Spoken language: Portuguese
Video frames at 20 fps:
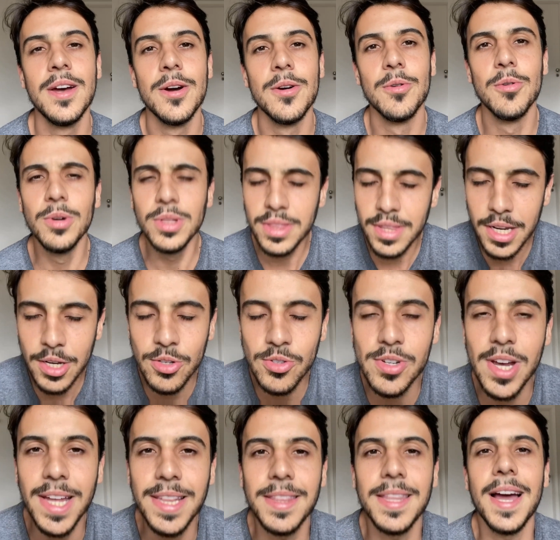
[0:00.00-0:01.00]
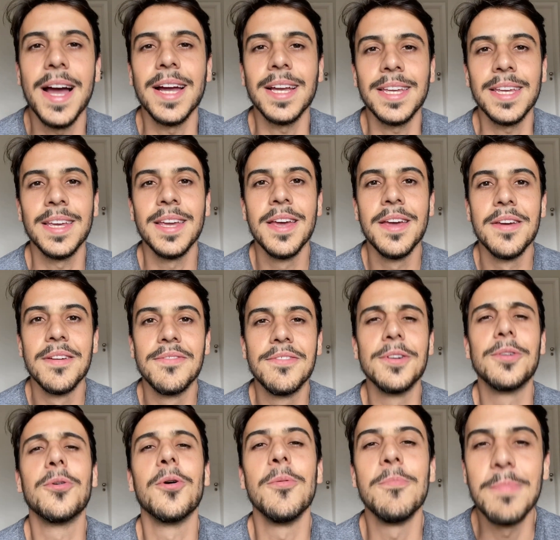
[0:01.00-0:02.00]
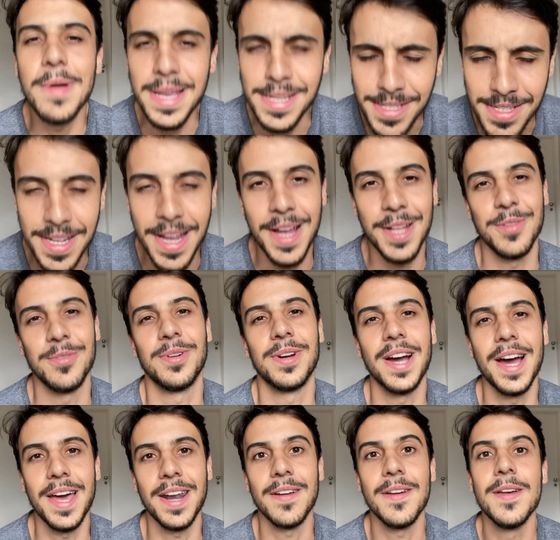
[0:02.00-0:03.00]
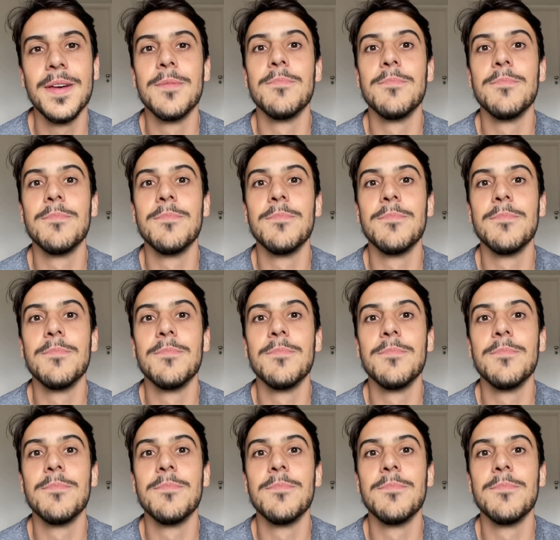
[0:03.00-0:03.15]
O trio de ataque ficou pesado, cara.